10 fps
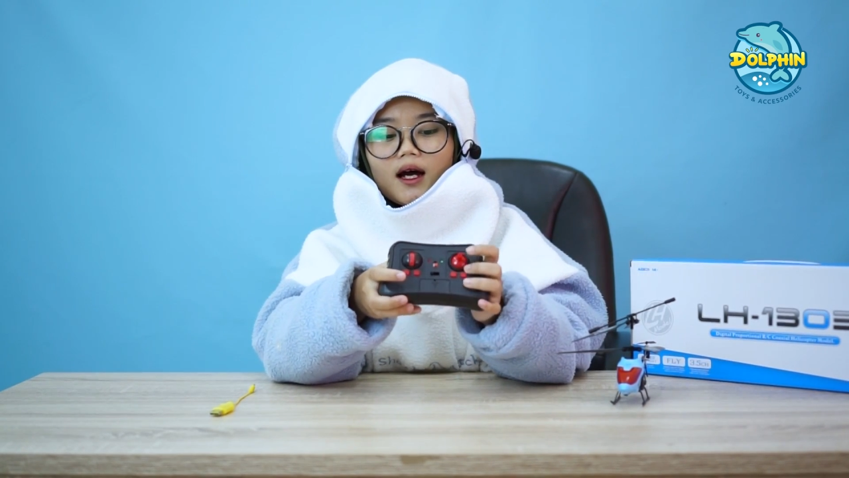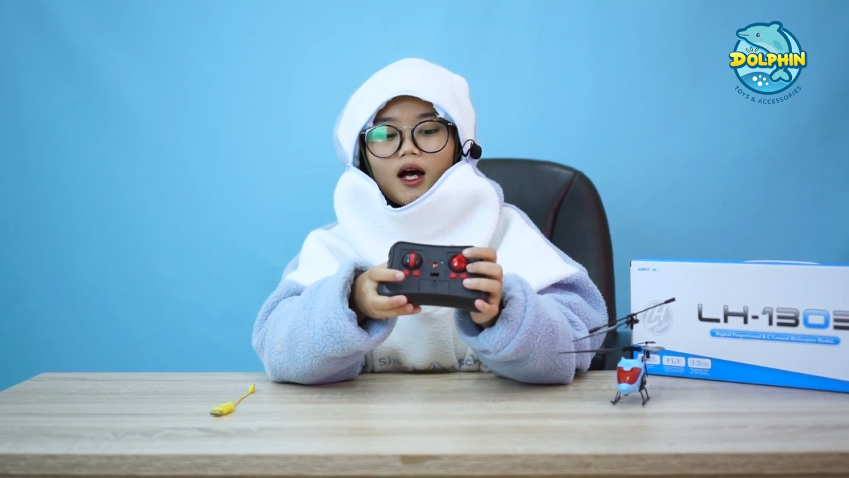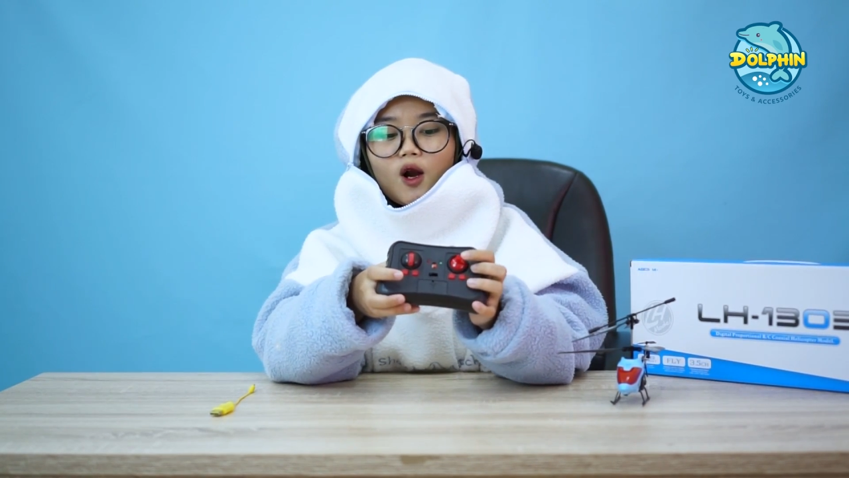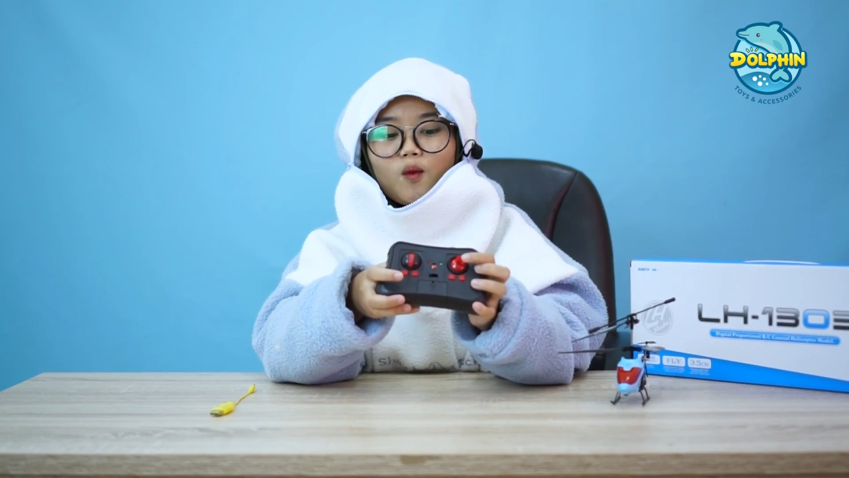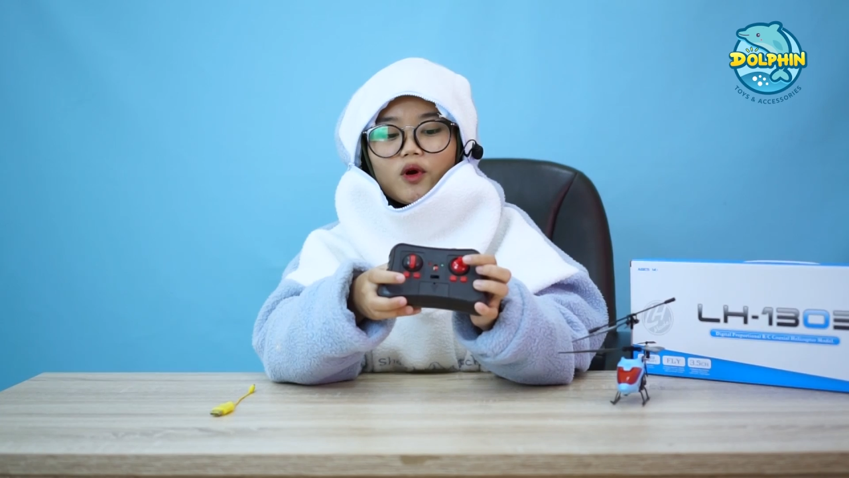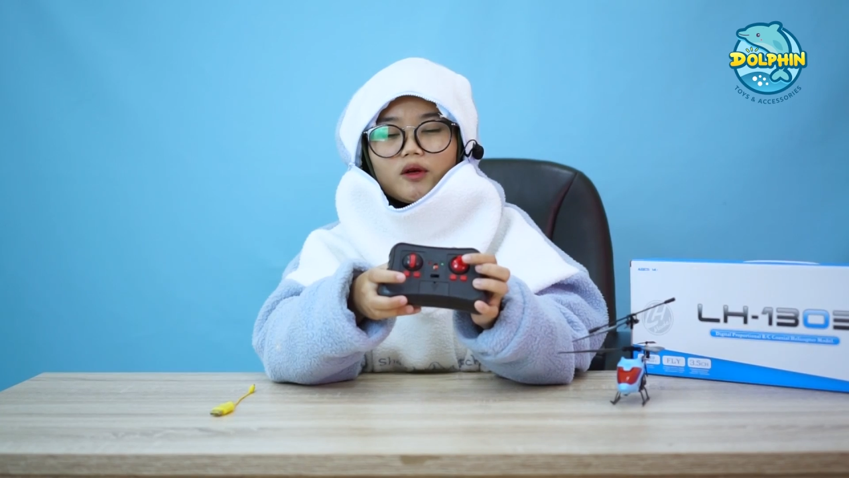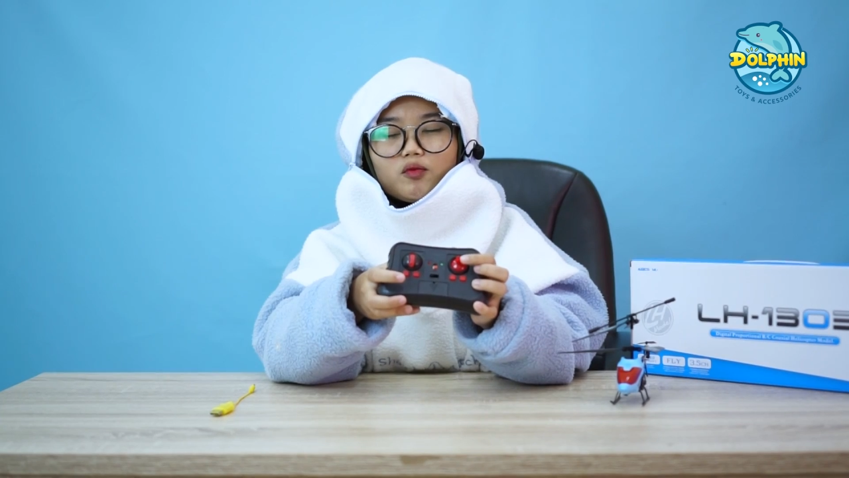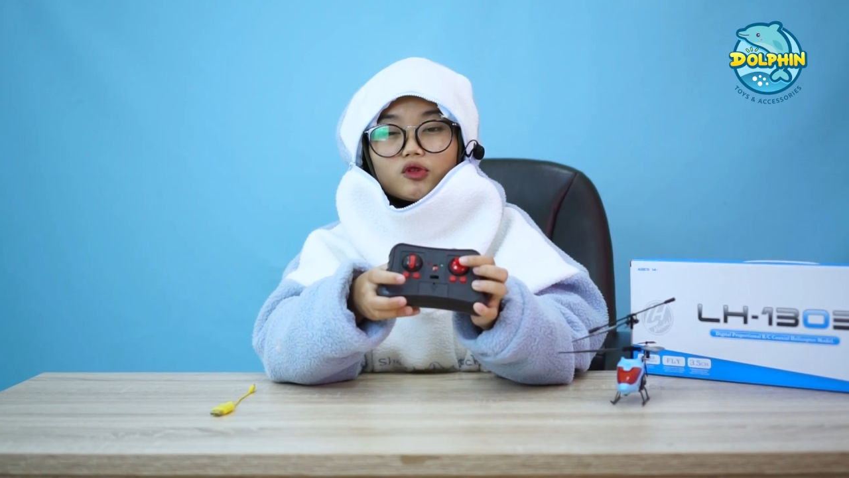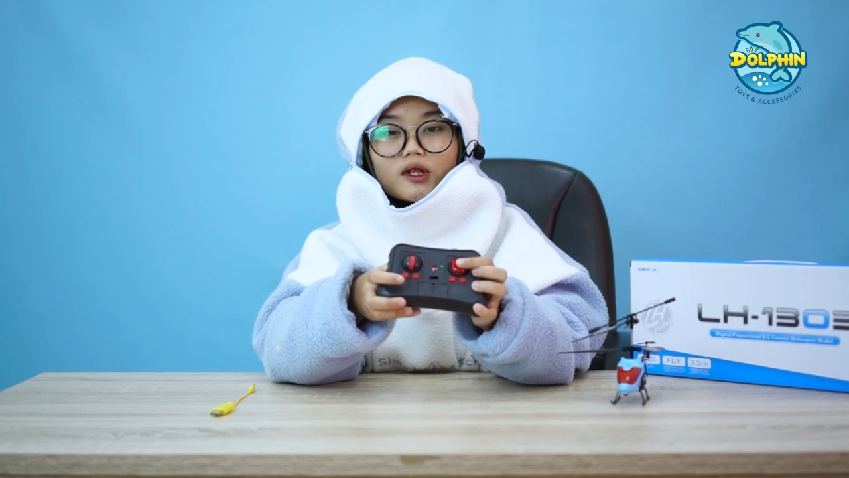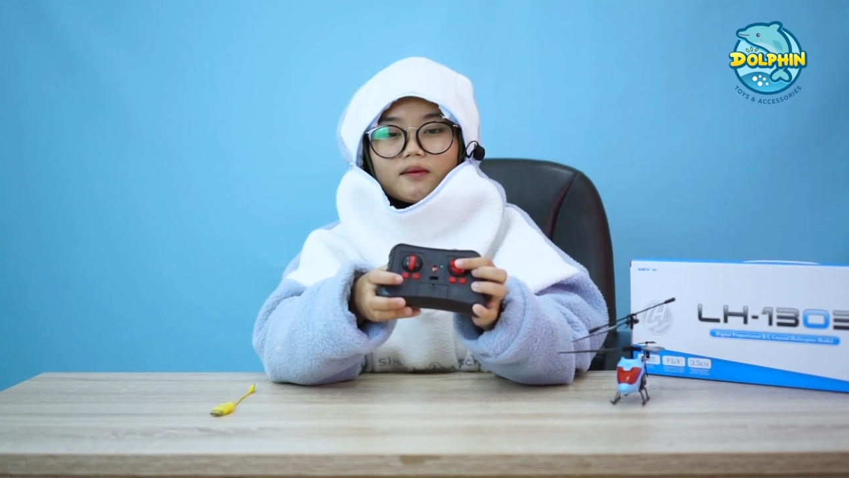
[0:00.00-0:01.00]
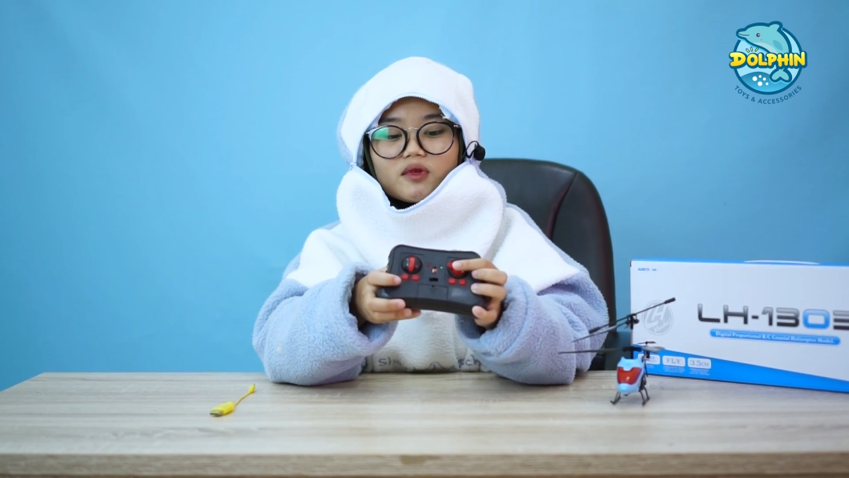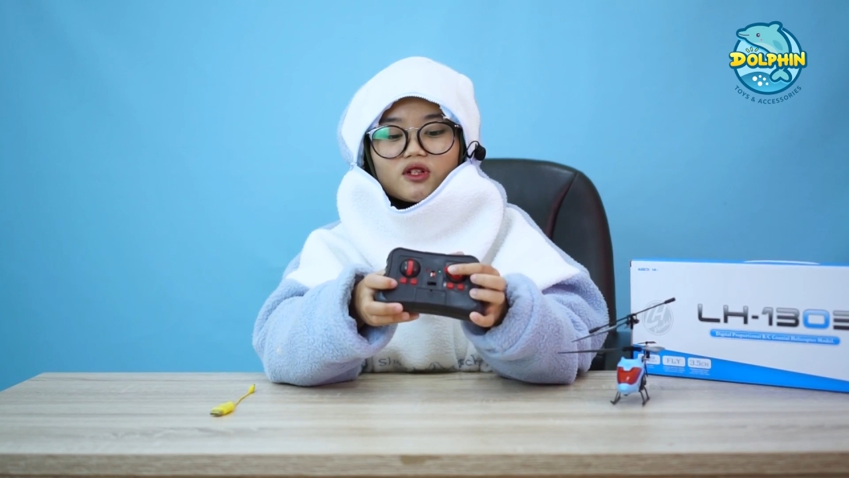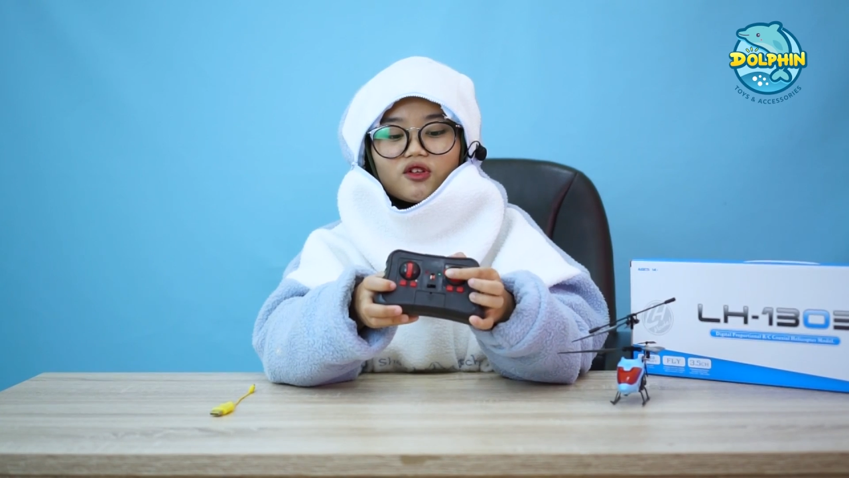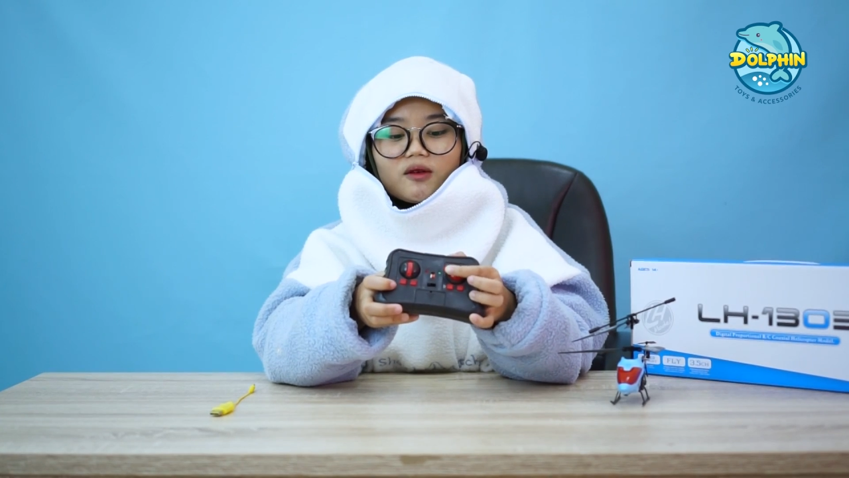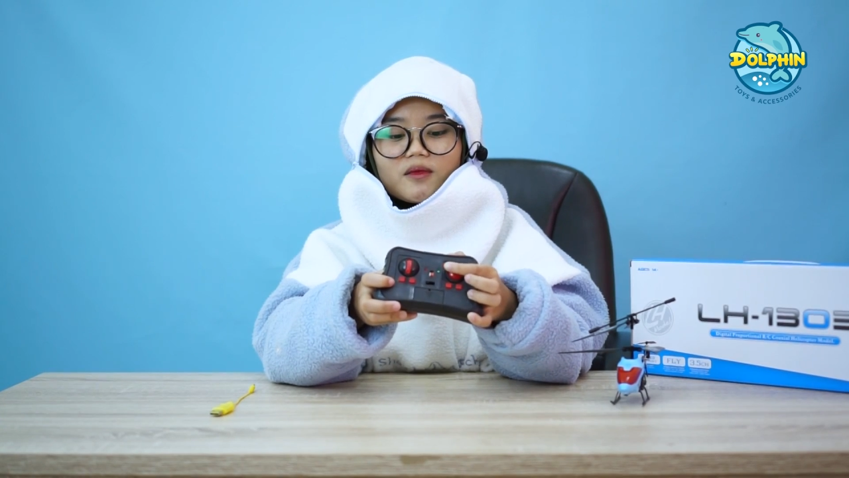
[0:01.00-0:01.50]
kalau mau diputerin
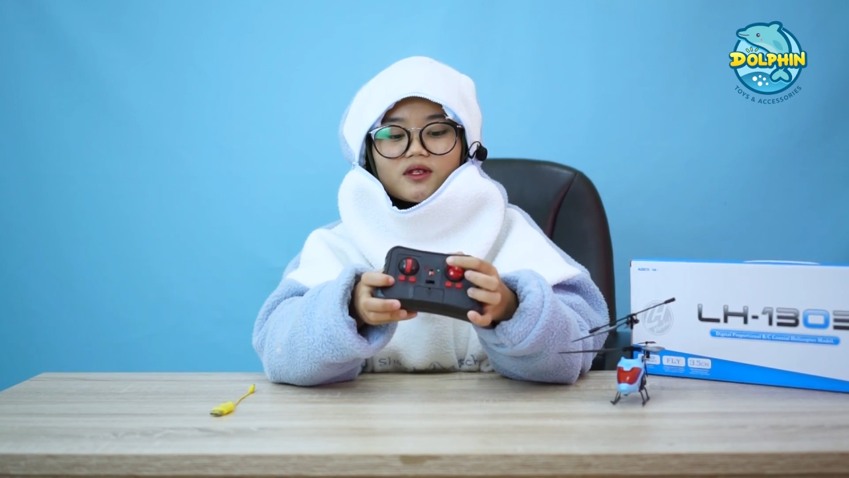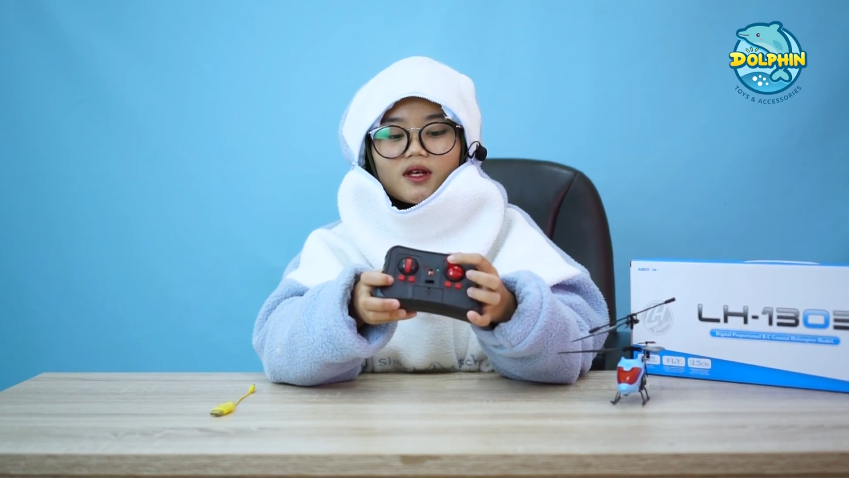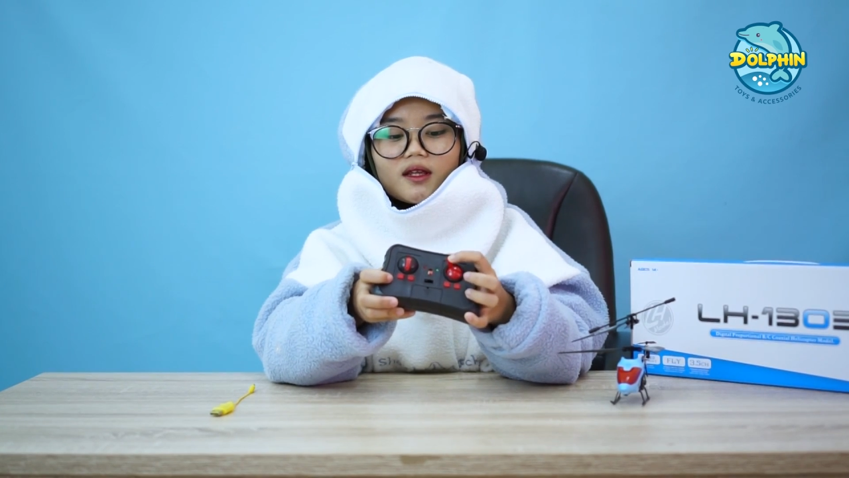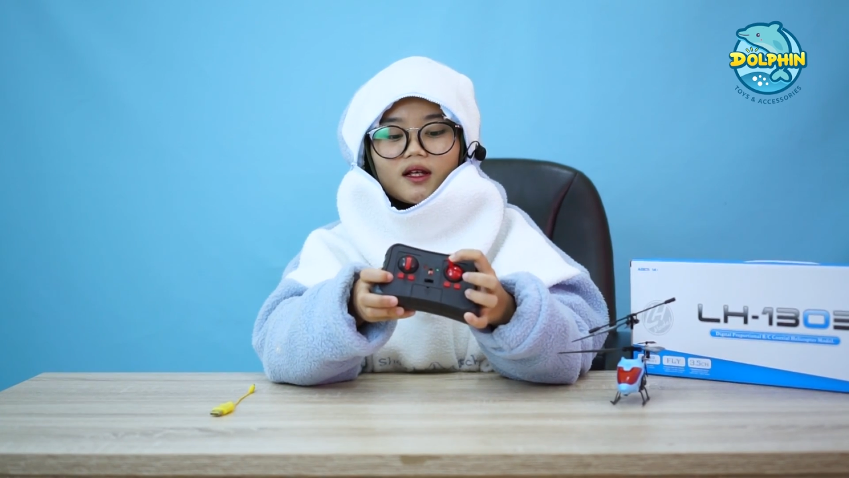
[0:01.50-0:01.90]
pesawatnya bisa